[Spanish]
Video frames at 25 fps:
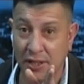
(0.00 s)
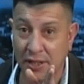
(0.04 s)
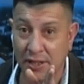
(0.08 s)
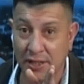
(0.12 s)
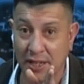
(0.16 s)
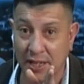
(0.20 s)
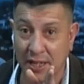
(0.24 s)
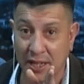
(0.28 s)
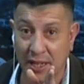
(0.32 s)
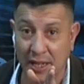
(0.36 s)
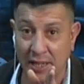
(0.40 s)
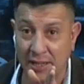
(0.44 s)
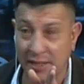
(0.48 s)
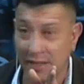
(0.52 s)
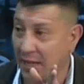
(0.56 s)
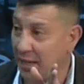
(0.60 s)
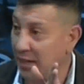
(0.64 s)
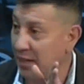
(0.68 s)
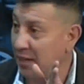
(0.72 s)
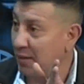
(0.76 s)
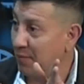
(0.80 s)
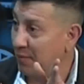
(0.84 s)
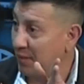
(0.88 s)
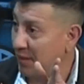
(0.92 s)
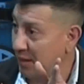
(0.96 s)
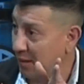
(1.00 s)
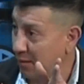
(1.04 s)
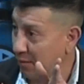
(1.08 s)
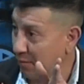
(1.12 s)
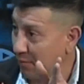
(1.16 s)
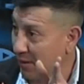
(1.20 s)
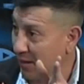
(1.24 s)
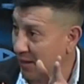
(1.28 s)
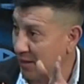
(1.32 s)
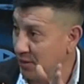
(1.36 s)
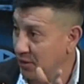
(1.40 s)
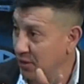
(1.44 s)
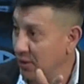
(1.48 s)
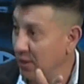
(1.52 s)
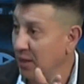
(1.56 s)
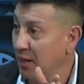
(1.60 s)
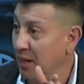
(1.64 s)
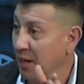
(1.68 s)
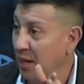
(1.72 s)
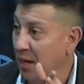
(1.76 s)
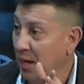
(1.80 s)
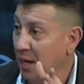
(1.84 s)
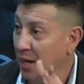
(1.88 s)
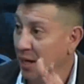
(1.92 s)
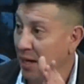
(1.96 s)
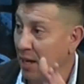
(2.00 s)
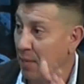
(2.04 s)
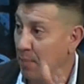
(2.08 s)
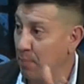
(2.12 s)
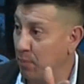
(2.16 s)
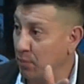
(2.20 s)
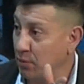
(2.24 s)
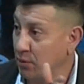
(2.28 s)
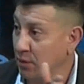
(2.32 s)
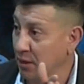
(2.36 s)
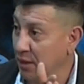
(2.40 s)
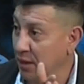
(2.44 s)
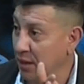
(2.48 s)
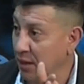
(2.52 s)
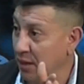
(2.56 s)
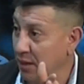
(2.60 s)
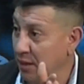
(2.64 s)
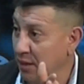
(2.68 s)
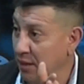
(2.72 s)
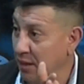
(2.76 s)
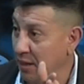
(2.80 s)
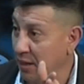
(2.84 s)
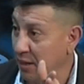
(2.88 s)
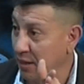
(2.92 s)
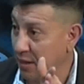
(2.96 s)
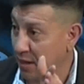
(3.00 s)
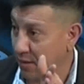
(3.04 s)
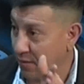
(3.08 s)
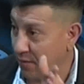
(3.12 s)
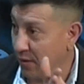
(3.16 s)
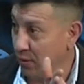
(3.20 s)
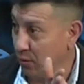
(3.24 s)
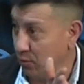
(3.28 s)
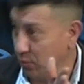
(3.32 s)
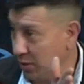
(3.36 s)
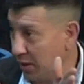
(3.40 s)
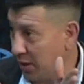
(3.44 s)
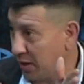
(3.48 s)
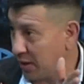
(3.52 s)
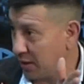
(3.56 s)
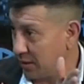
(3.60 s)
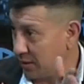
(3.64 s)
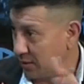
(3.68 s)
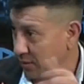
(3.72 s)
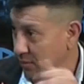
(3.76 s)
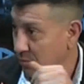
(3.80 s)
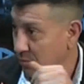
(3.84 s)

Jacqueline Balanchone, la esposa de, Rafael Gutiérrez. De Rafael